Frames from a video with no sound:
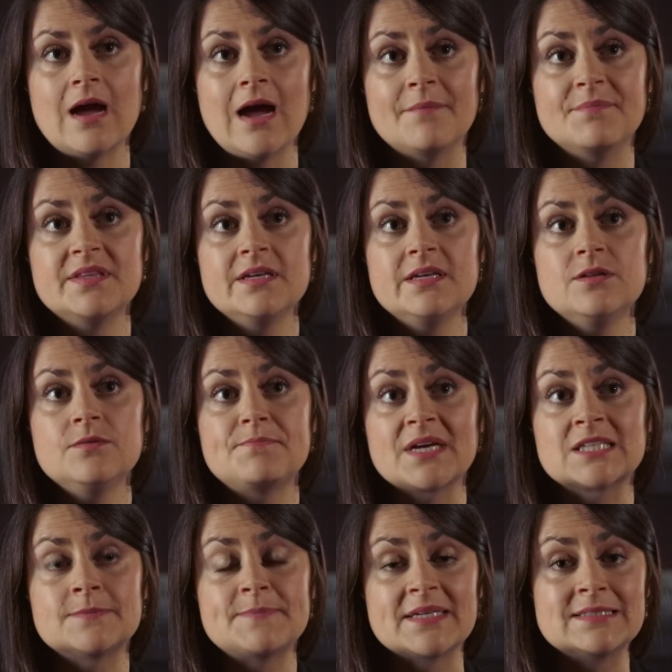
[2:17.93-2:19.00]
amener une
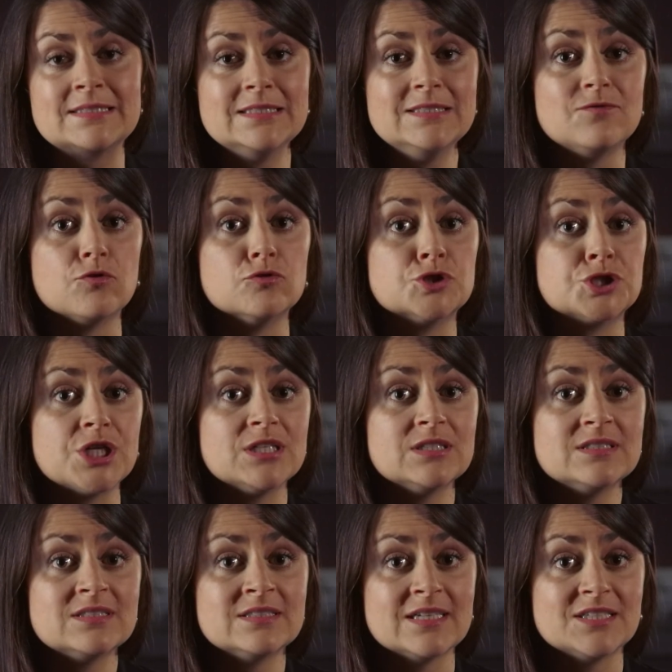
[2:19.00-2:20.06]
perspective aux
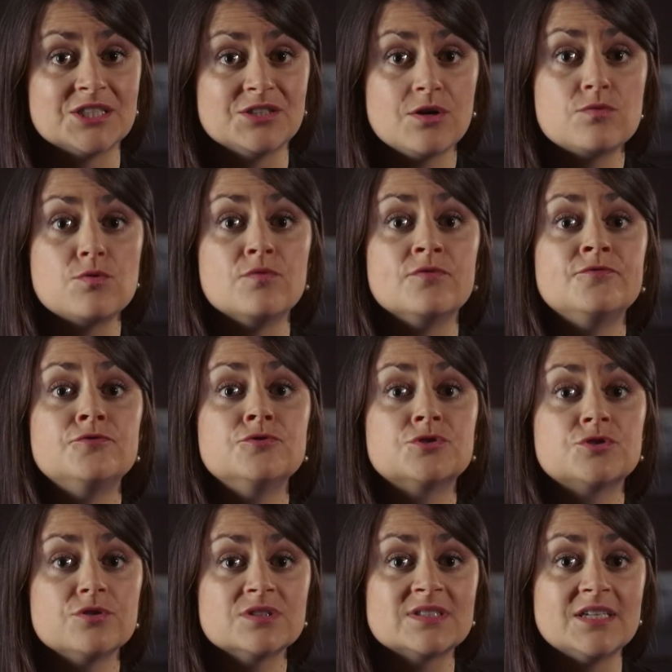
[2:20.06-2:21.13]
jeunes ingénieurs, aux
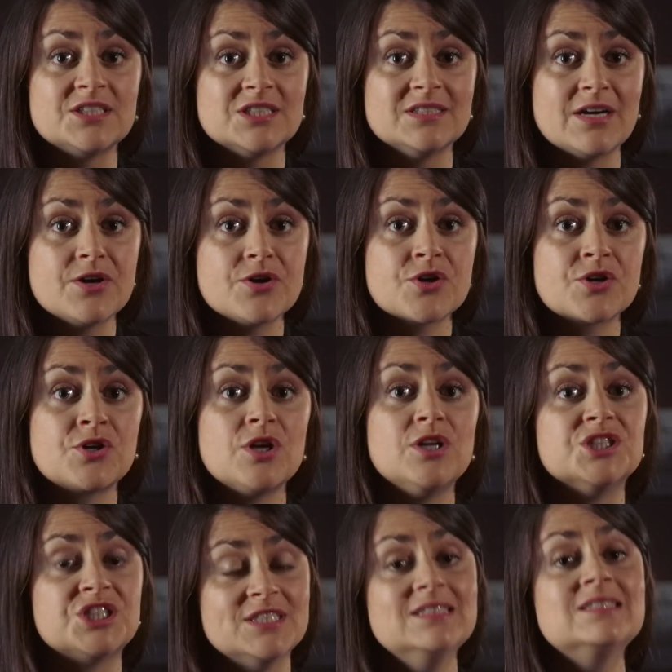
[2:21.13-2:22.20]
ingénieurs que
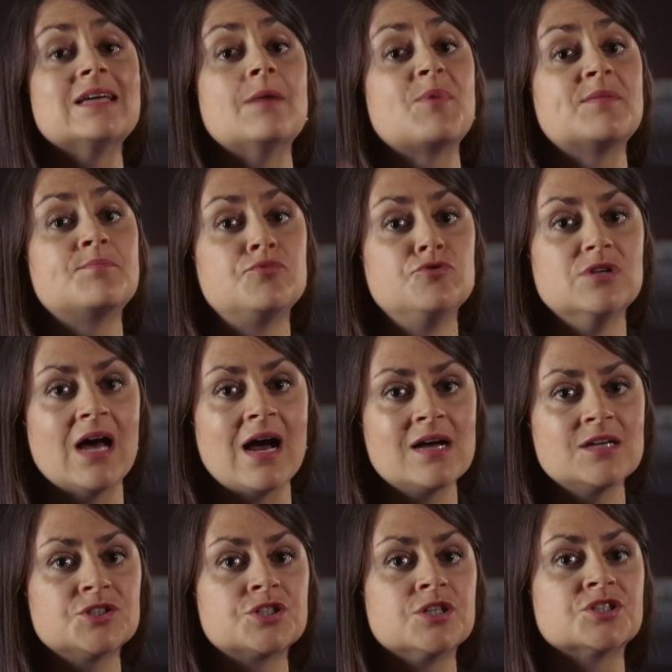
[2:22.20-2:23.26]
le génie, ça peut être plus
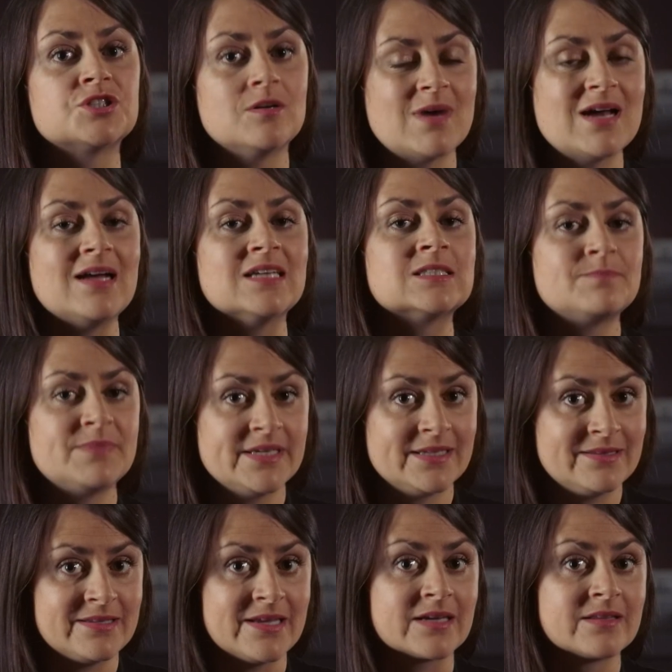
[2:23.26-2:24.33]
large que seulement
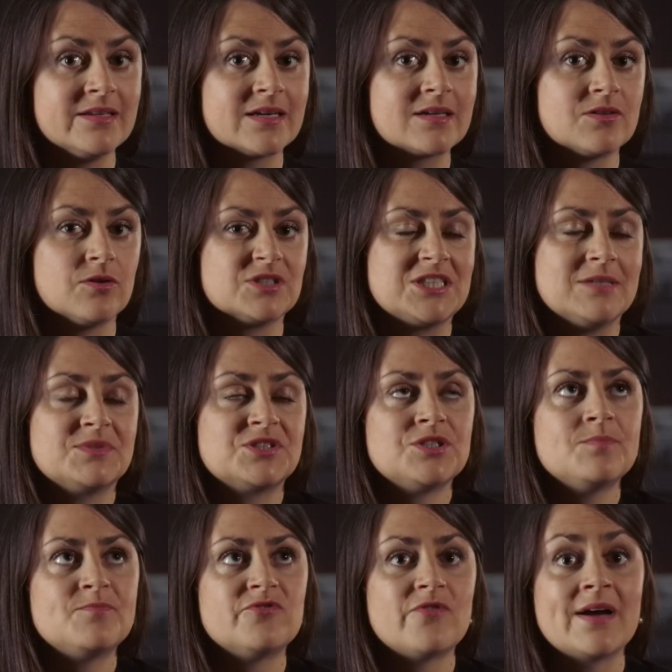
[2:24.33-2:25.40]
l'aspect technique. Donc, j'aime
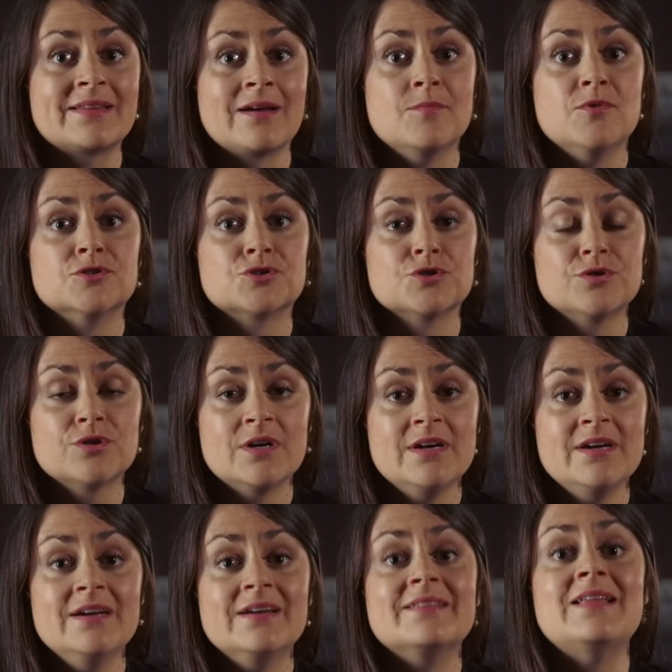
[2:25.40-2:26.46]
ça pour être en mesure
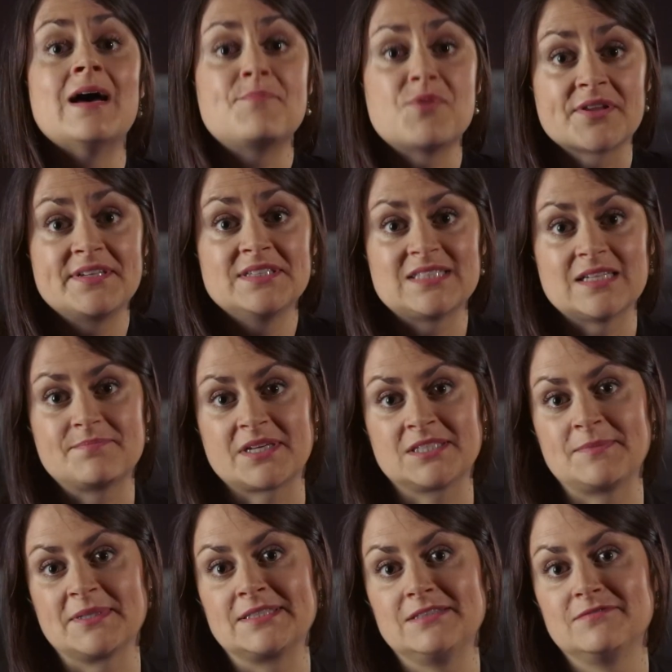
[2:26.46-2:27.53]
d'apporter cette
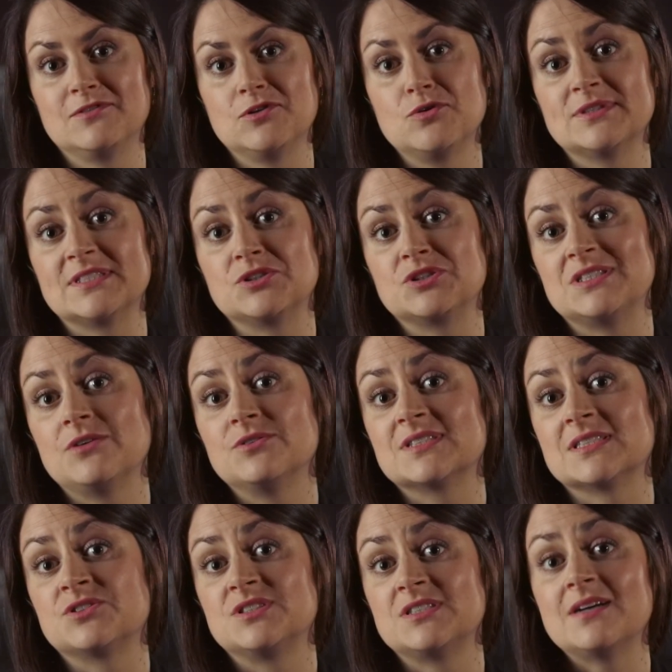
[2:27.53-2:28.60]
perspective-là aux étudiants, aux
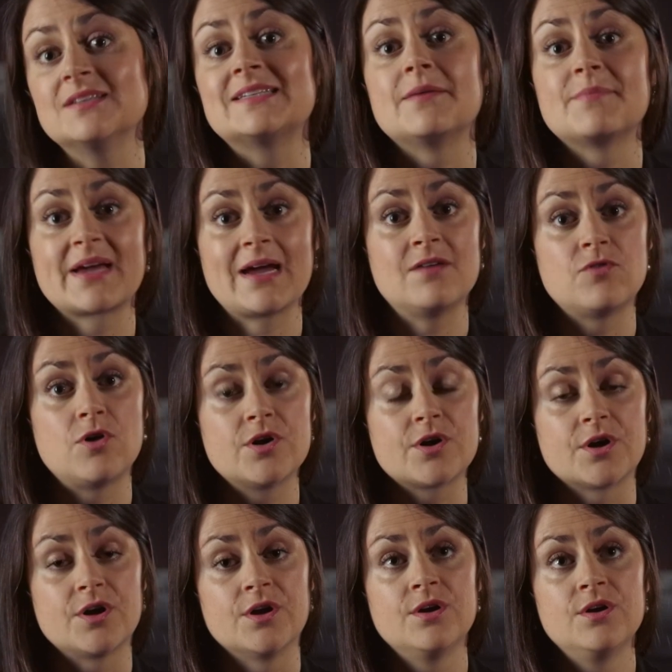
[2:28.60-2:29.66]
étudiantes qui aimeraient avoir
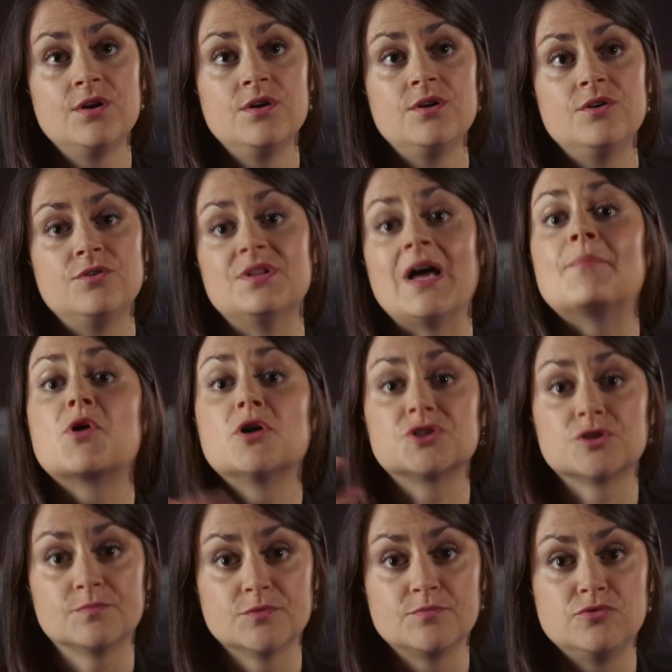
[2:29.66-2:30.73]
euh, une
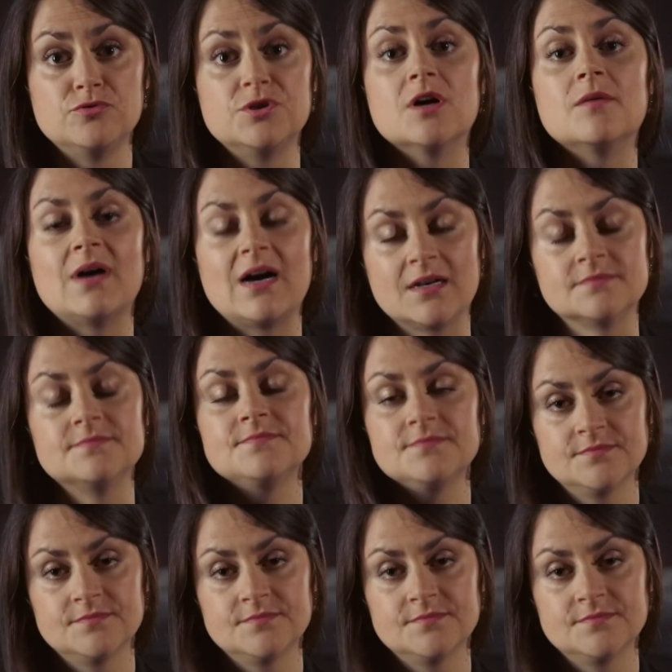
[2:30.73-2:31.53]
approche un peu plus globale.